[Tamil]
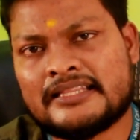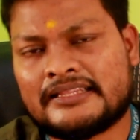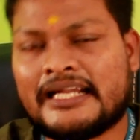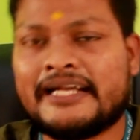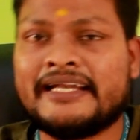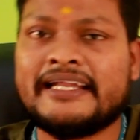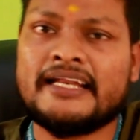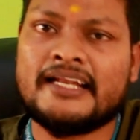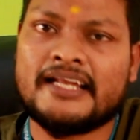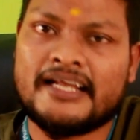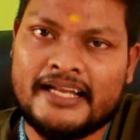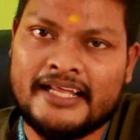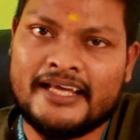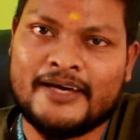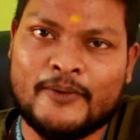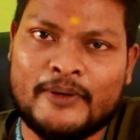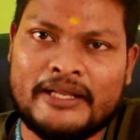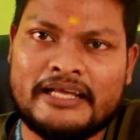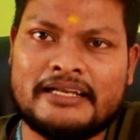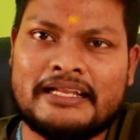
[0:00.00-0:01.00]
தண்ணி நிறைய
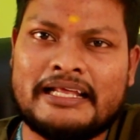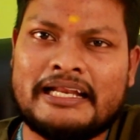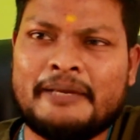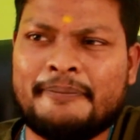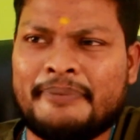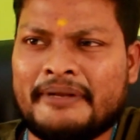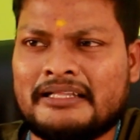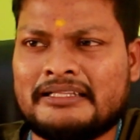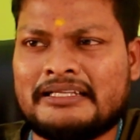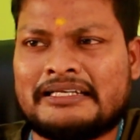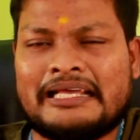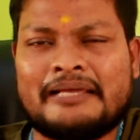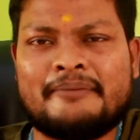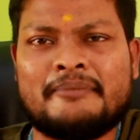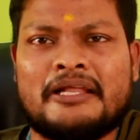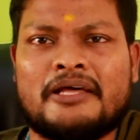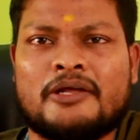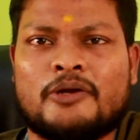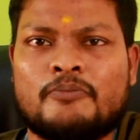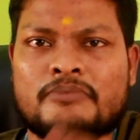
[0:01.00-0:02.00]
குடிங்க நிறைய பேர் அந்த
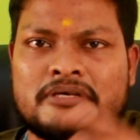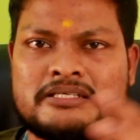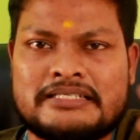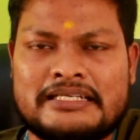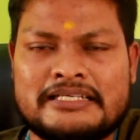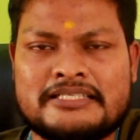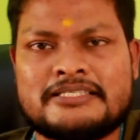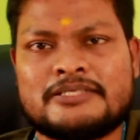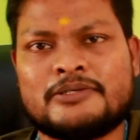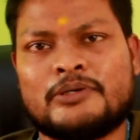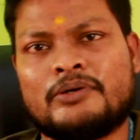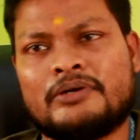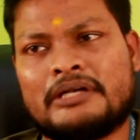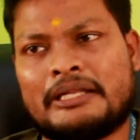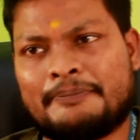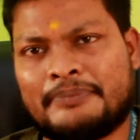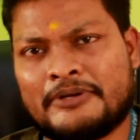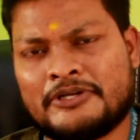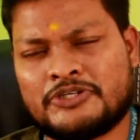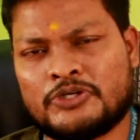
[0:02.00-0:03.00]
டைமில் ரொம்ப ஸ்ட்ரெஸ்ஸோ
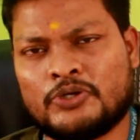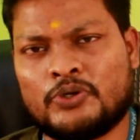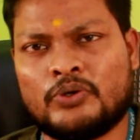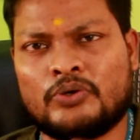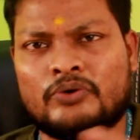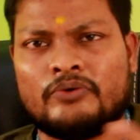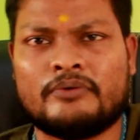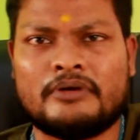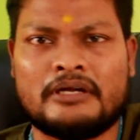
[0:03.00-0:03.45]
டிப்ரெஷனோ